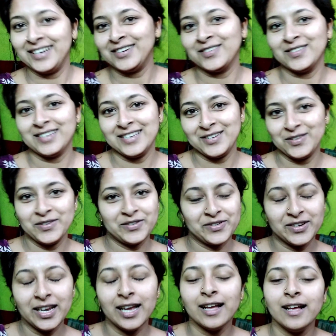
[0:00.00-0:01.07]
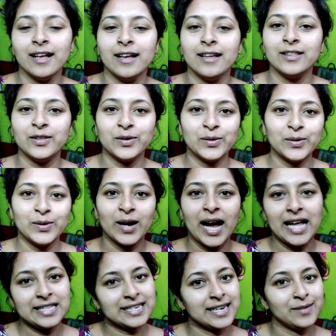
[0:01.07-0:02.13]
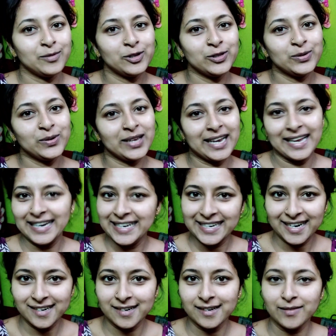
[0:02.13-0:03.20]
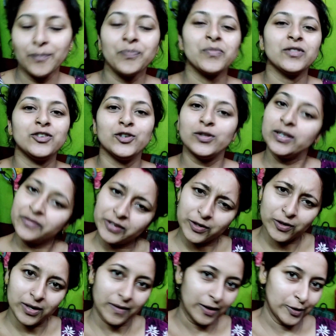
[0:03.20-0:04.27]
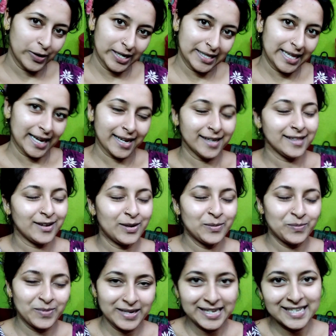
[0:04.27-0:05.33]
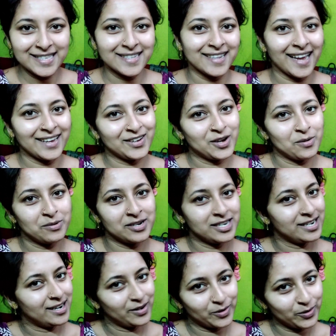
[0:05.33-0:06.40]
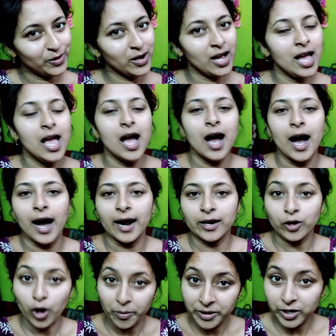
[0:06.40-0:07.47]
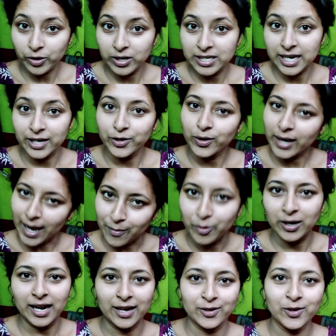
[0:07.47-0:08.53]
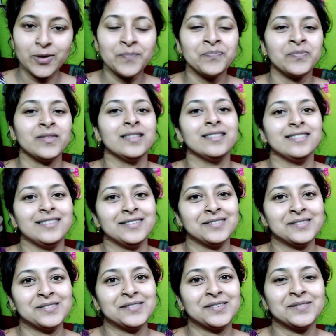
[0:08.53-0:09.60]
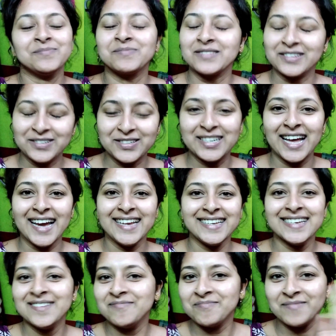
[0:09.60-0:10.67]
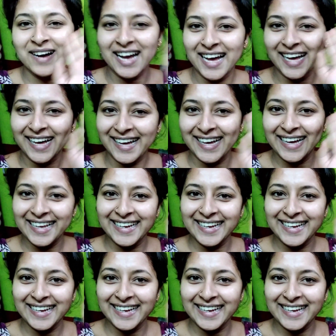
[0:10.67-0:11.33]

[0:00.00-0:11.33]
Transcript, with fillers: করছে শেষে তো আজকের মতো এখানে টাটা যদি ভিডিওটা ভালো লেগে থাকে তাহলে প্লিজ লাইক কমেন্ট শেয়ার করো আর কমেন্ট করে জানিও কেমন লাগলো তো গুড নাইট বাই